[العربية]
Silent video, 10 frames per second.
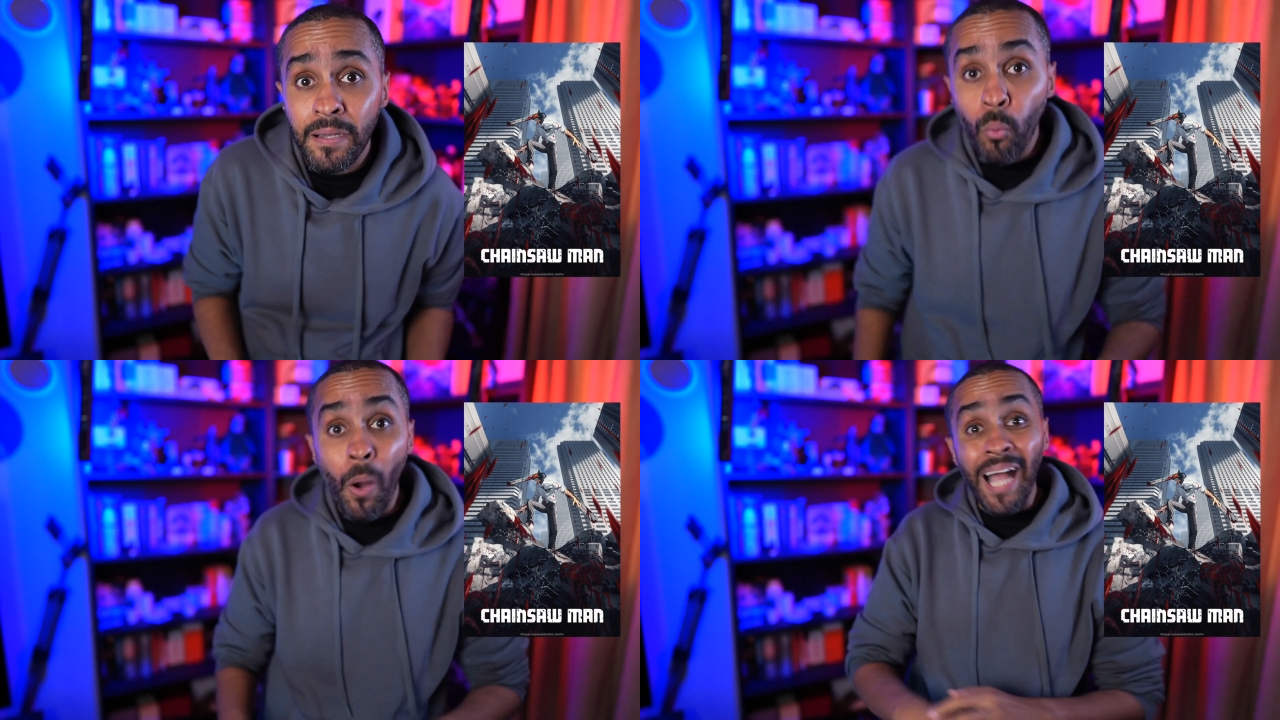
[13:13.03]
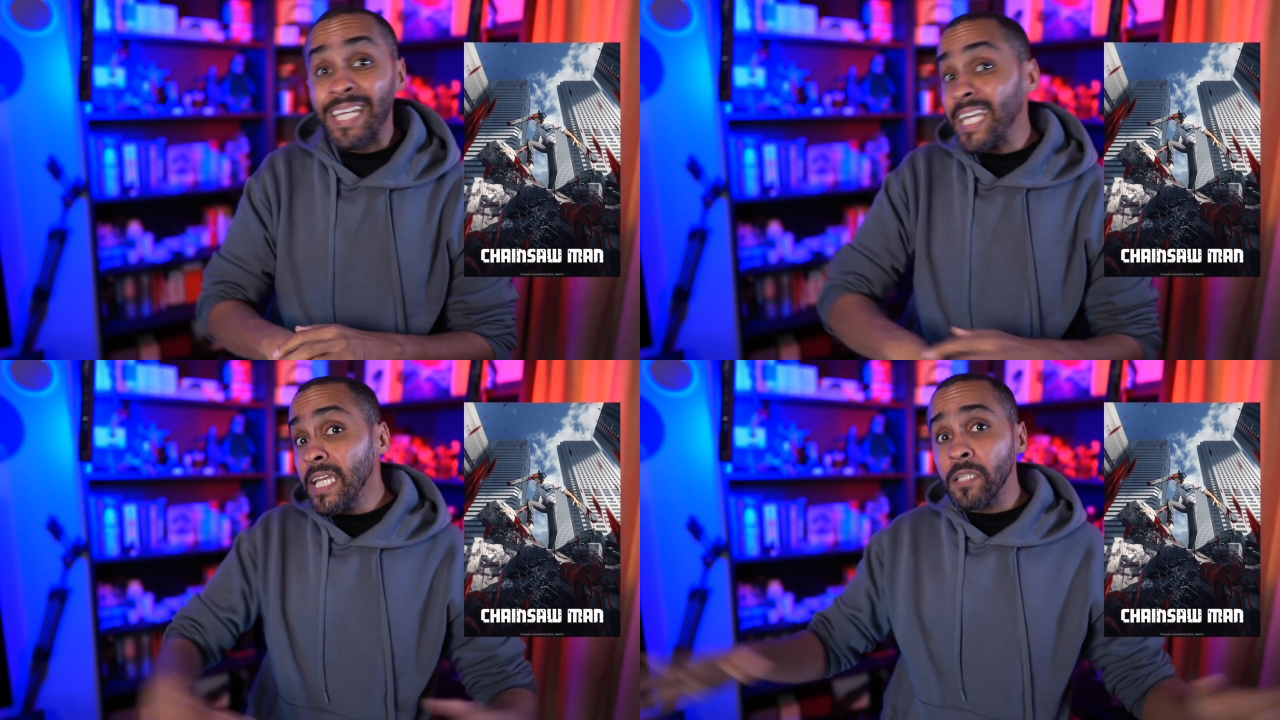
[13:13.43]

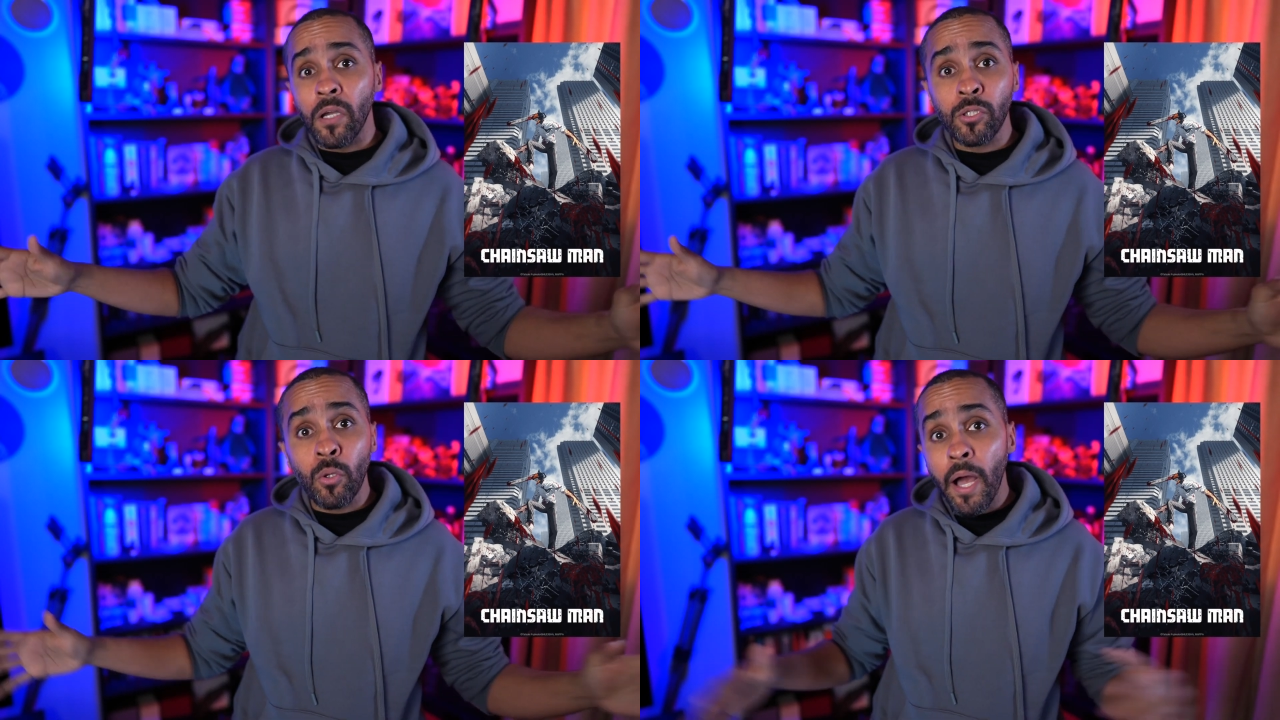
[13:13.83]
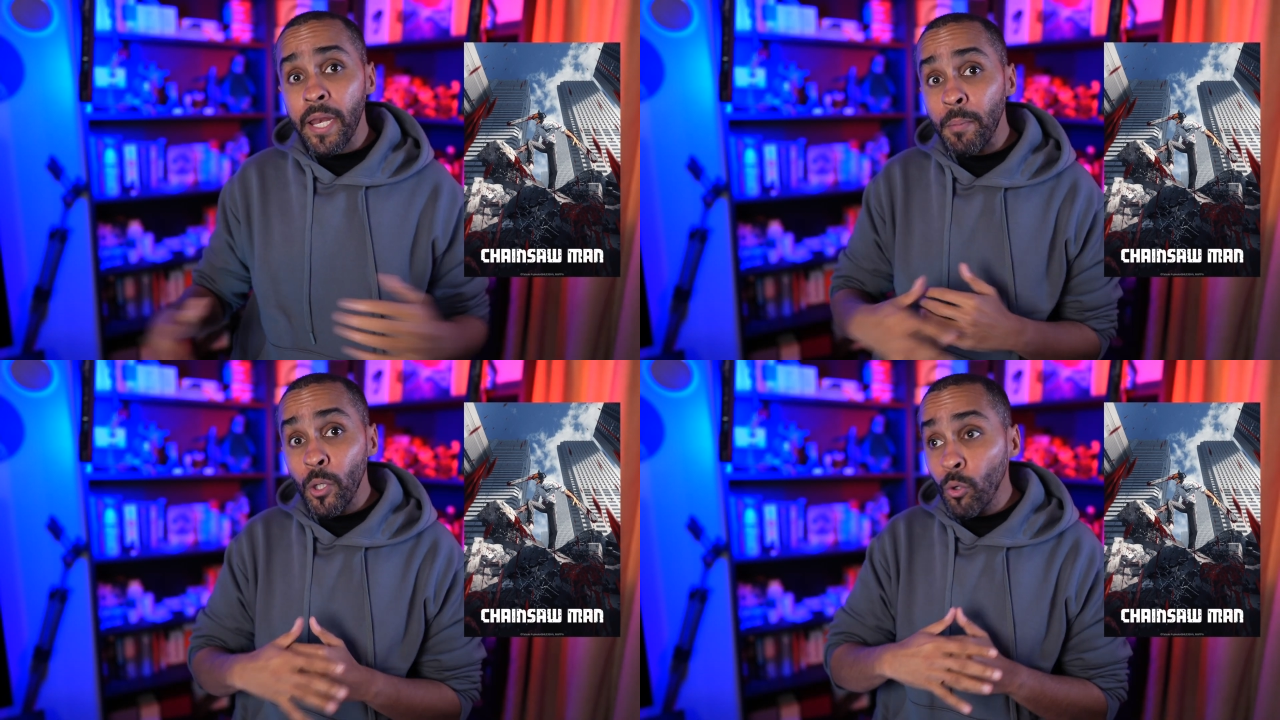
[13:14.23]
وأكيد إنه
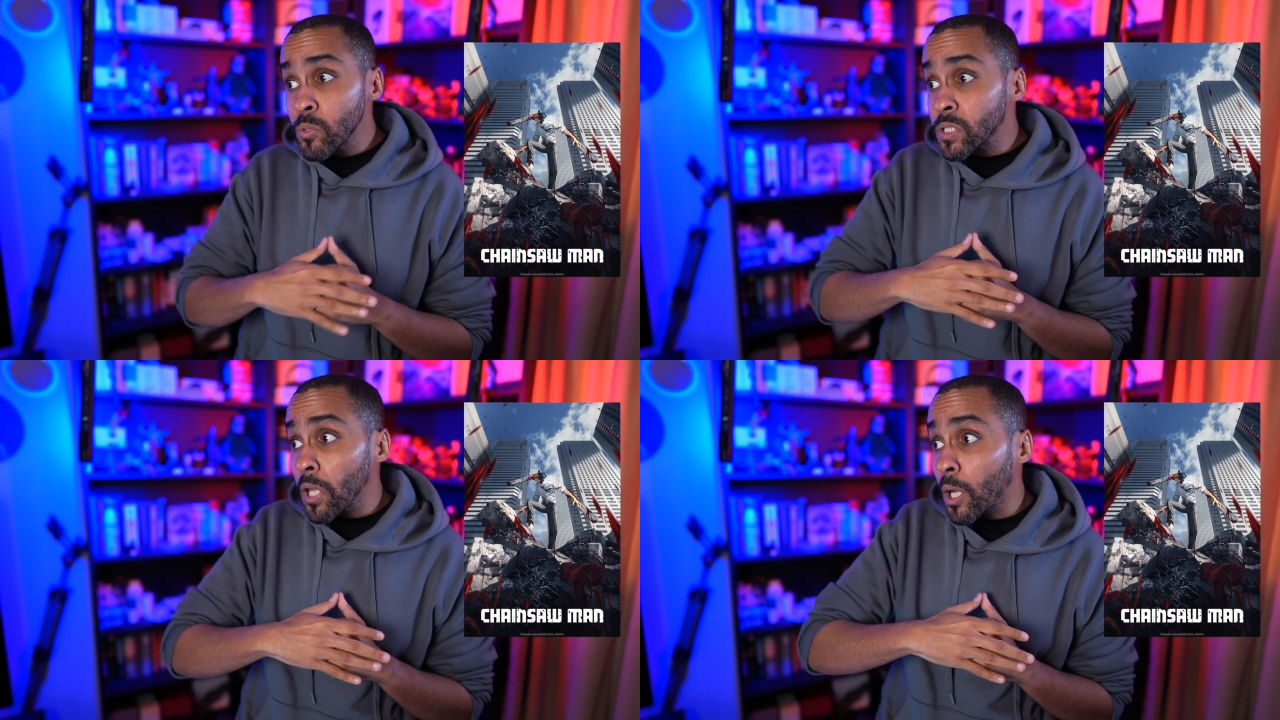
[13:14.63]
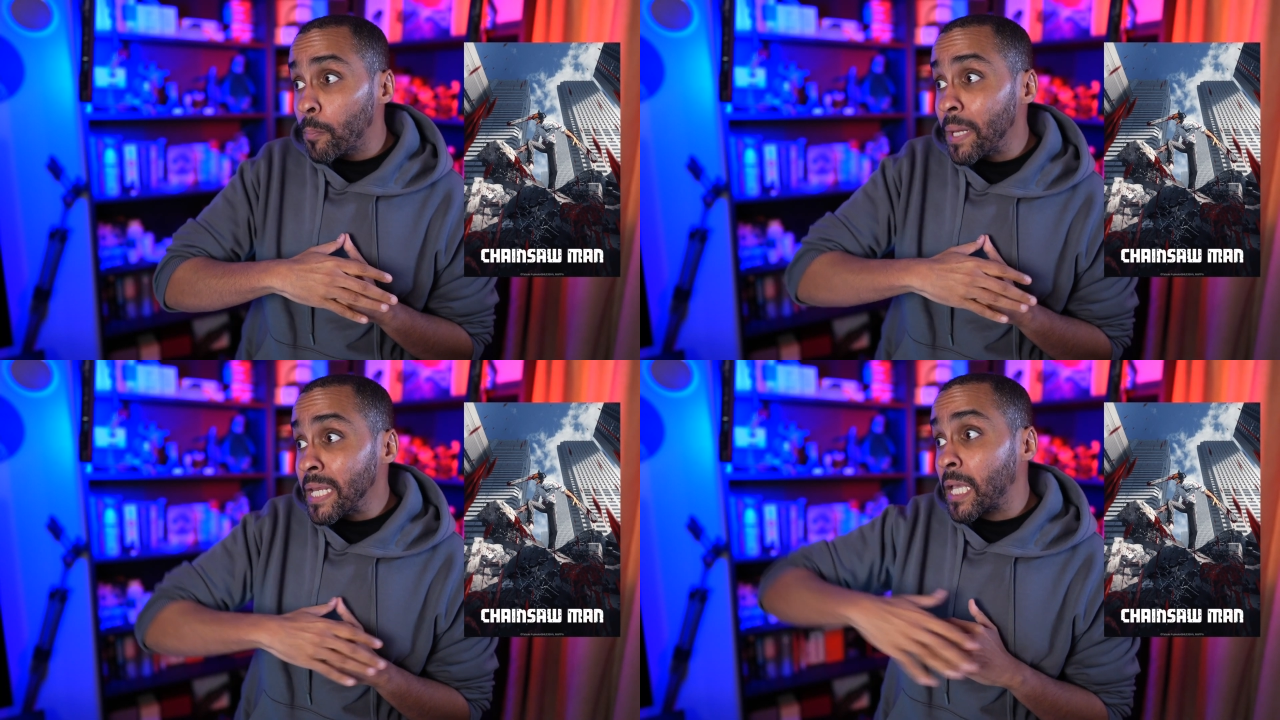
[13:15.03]
الأنمي له
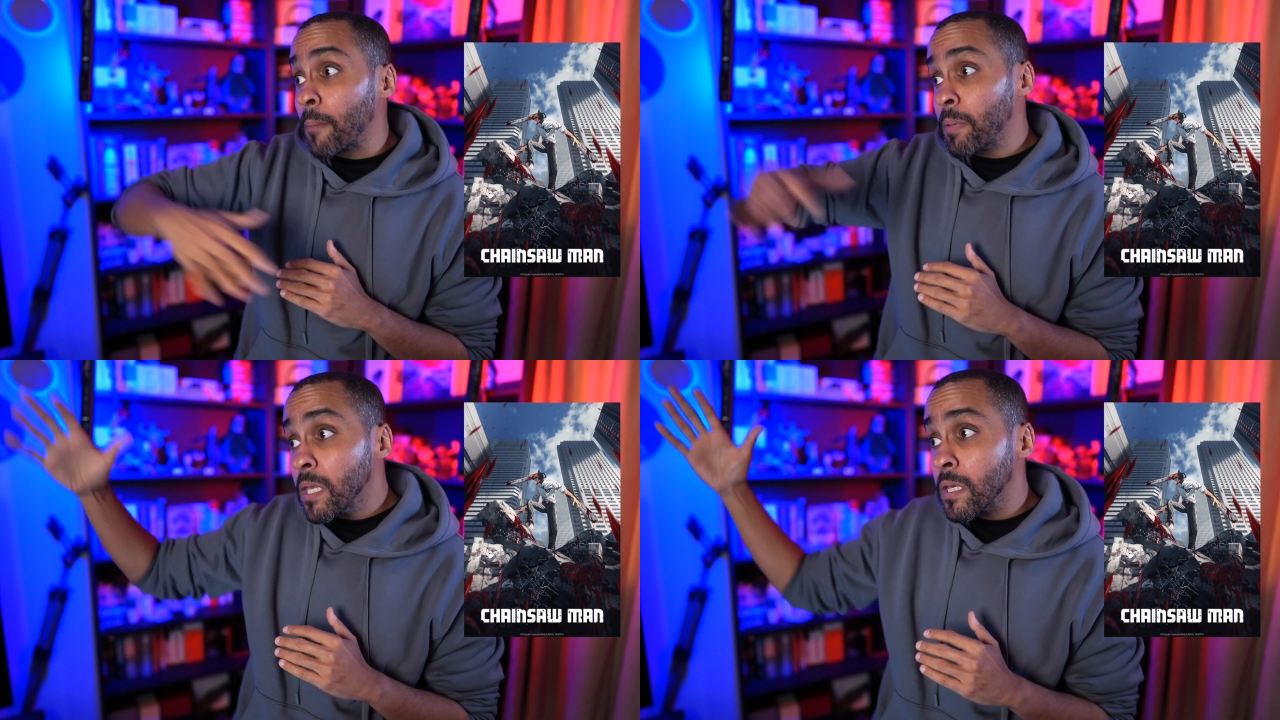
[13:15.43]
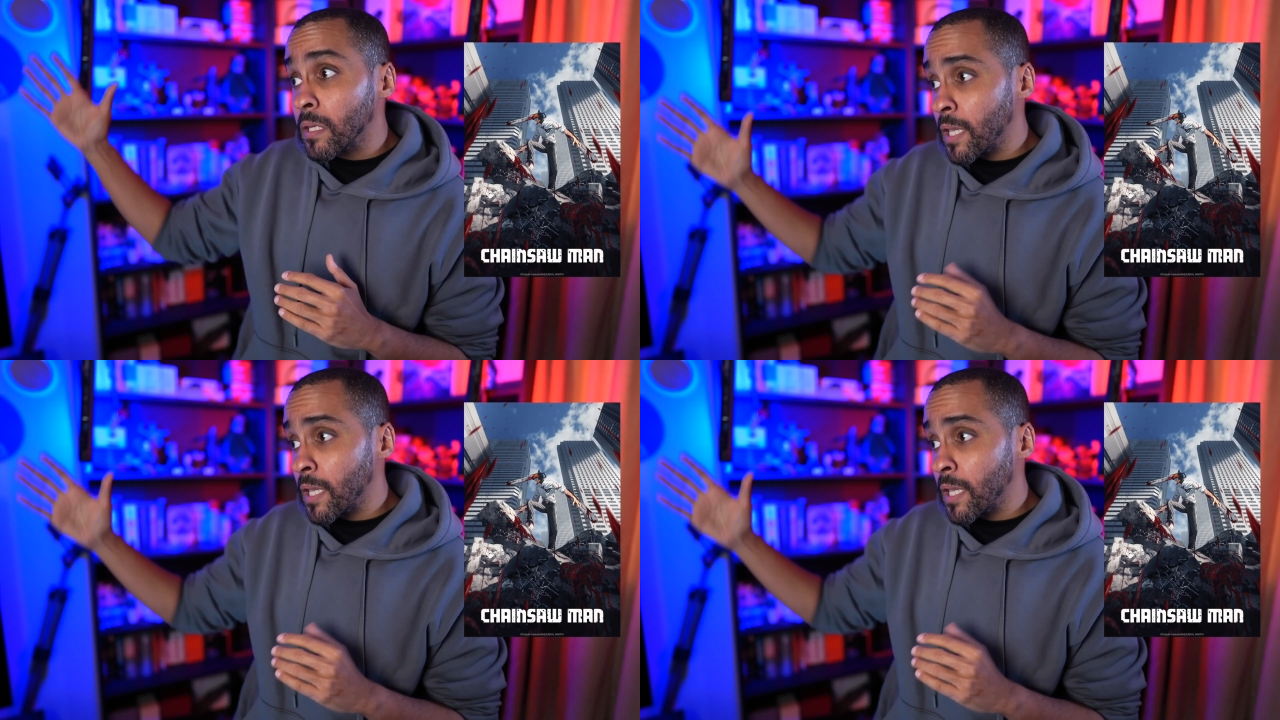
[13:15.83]
مستقبل كبير